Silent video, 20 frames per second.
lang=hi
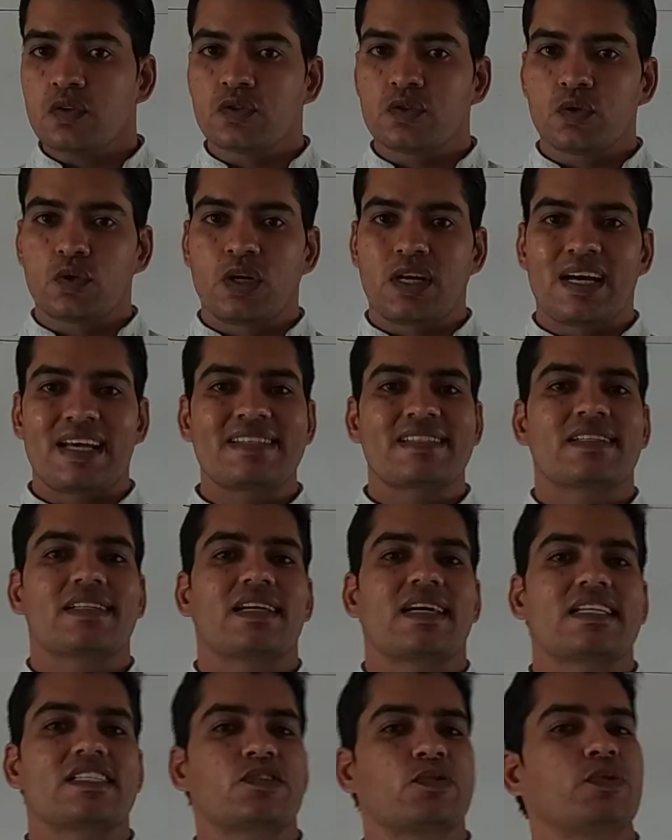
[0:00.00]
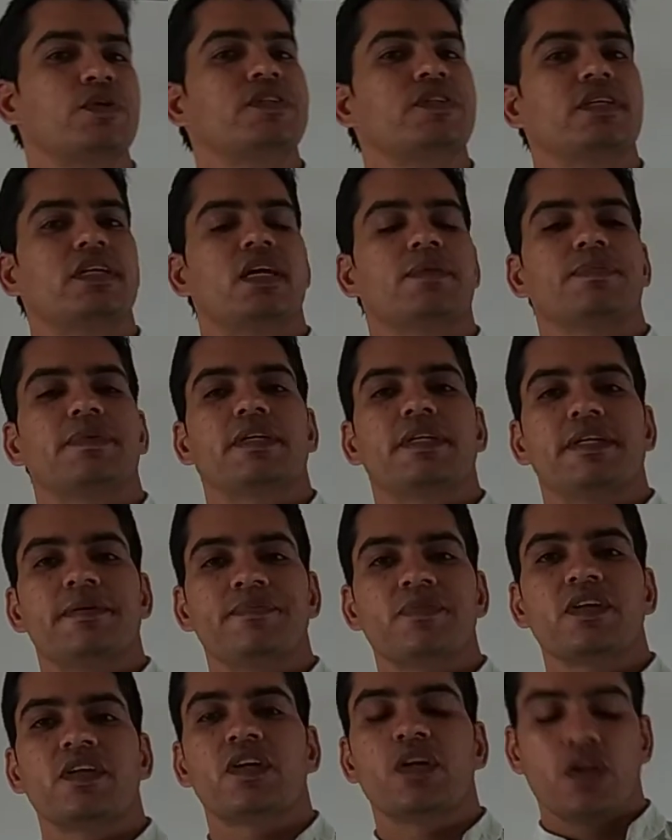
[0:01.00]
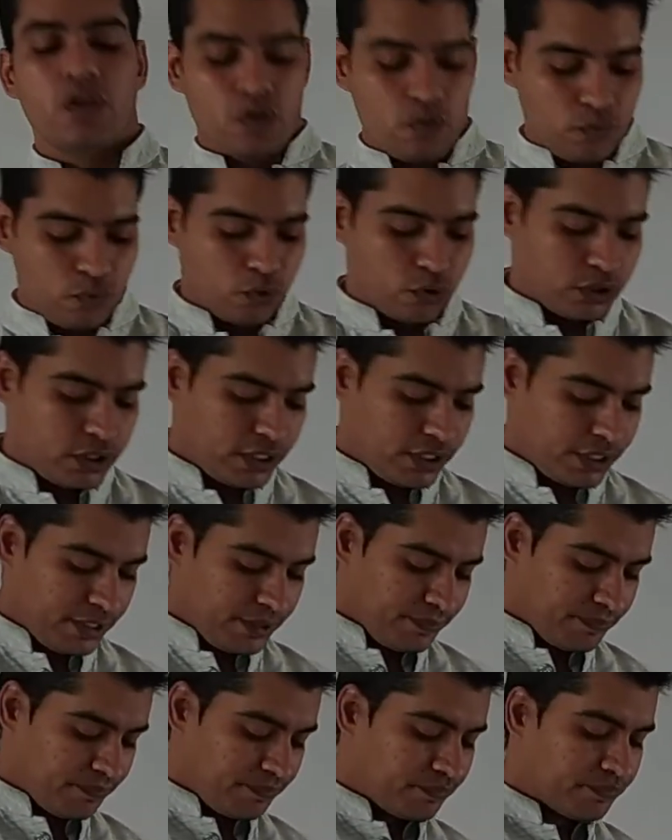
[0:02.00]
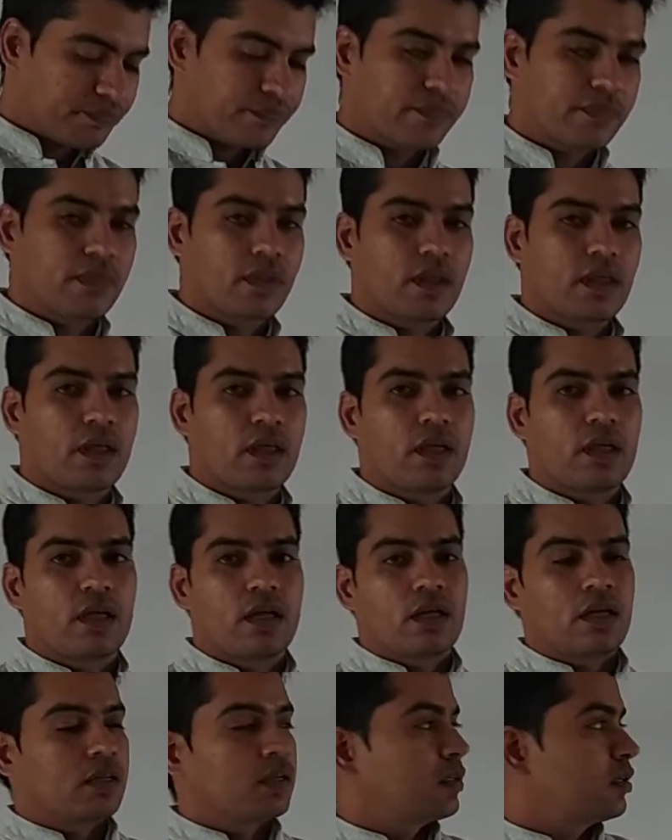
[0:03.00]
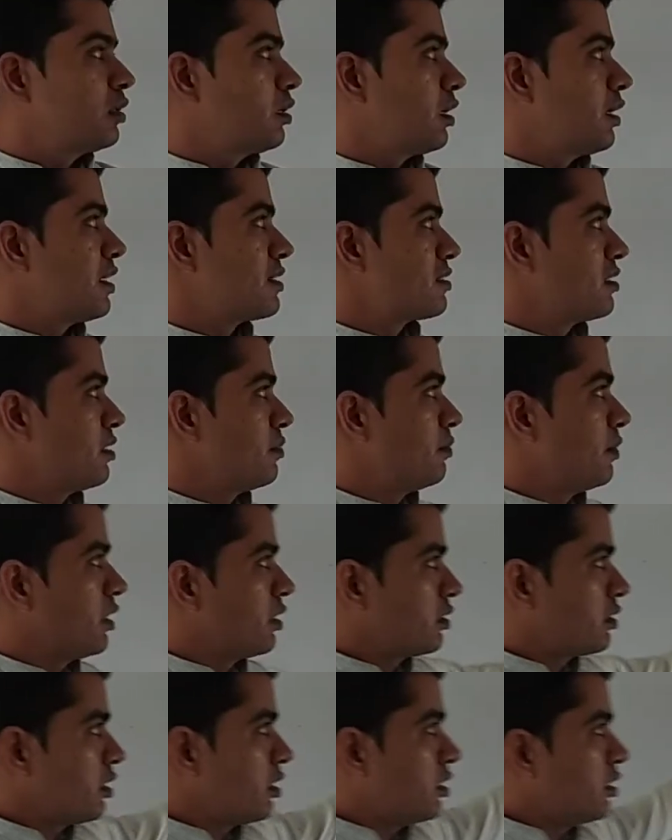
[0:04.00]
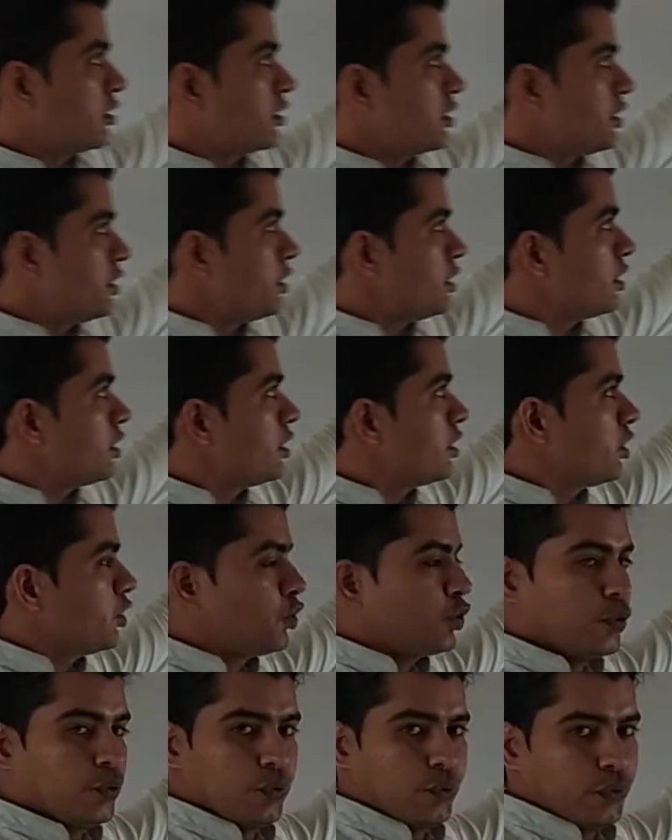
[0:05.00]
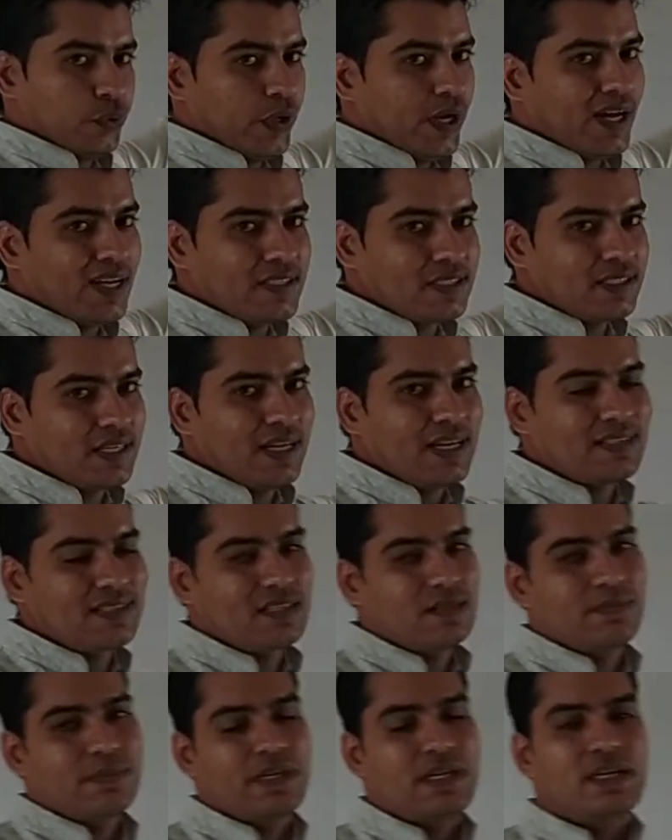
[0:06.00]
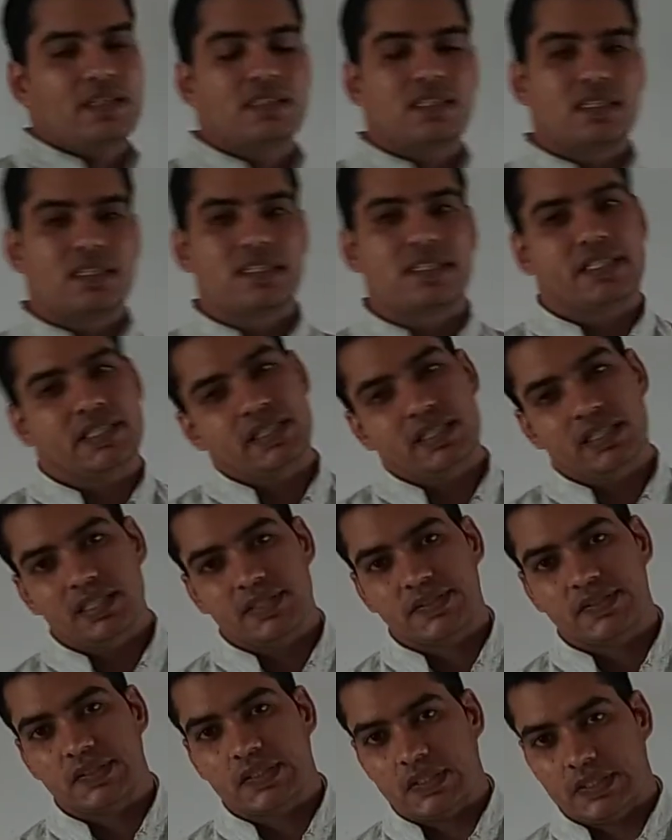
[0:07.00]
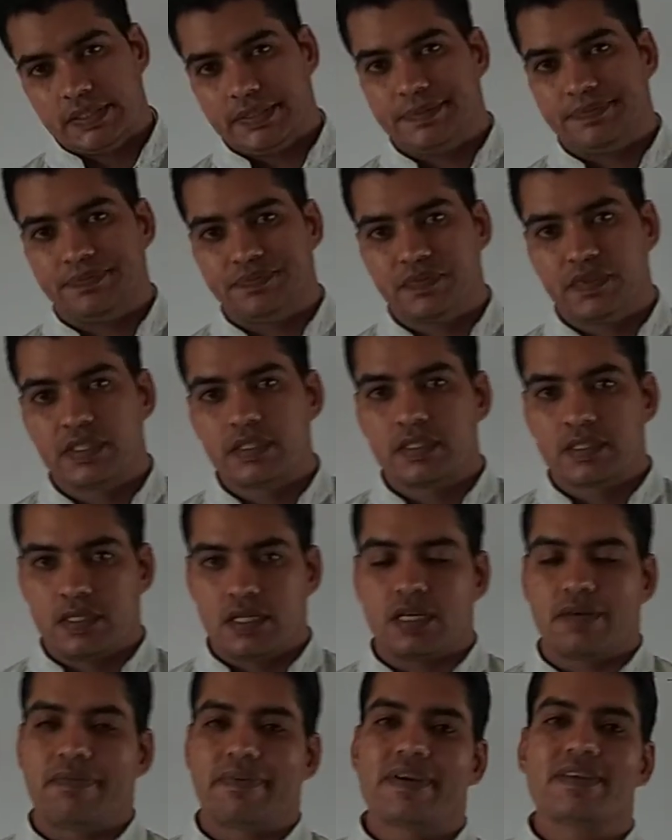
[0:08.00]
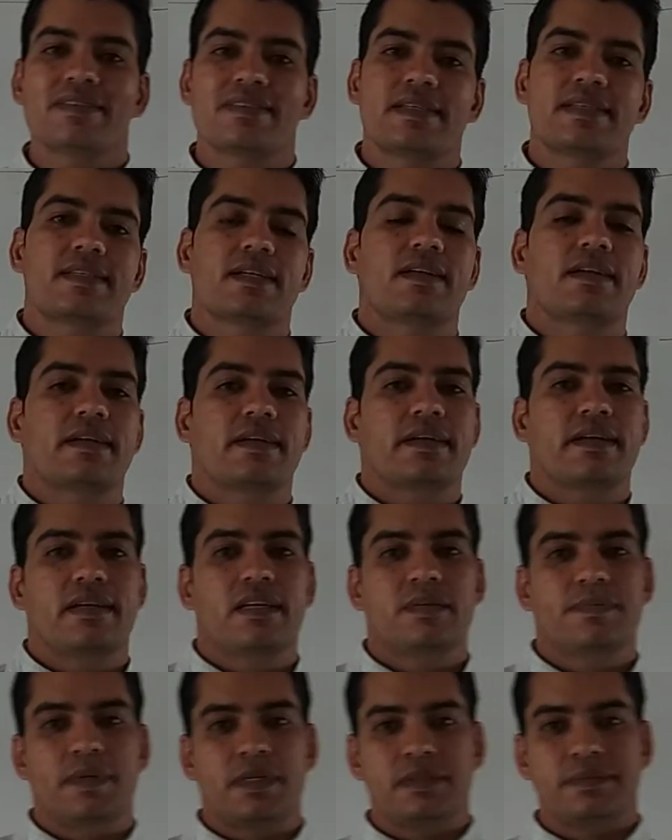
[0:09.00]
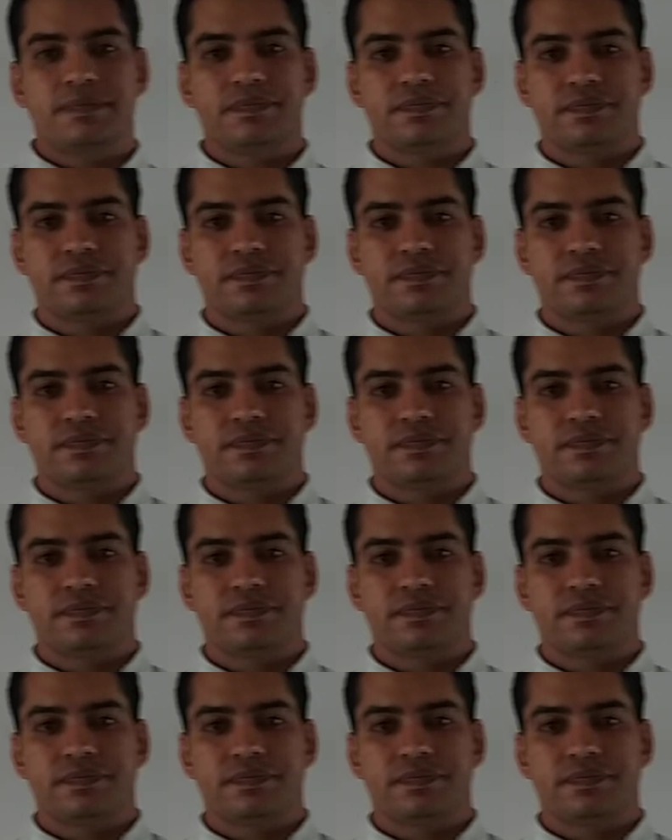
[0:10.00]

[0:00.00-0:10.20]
जो लास्ट क्लास हुई थी अपनी वो थी क्लास नंबर थर्टी टू आज क्लास नंबर है थर्टी थ्री सिक्वेंस से चल रहे हैं अपन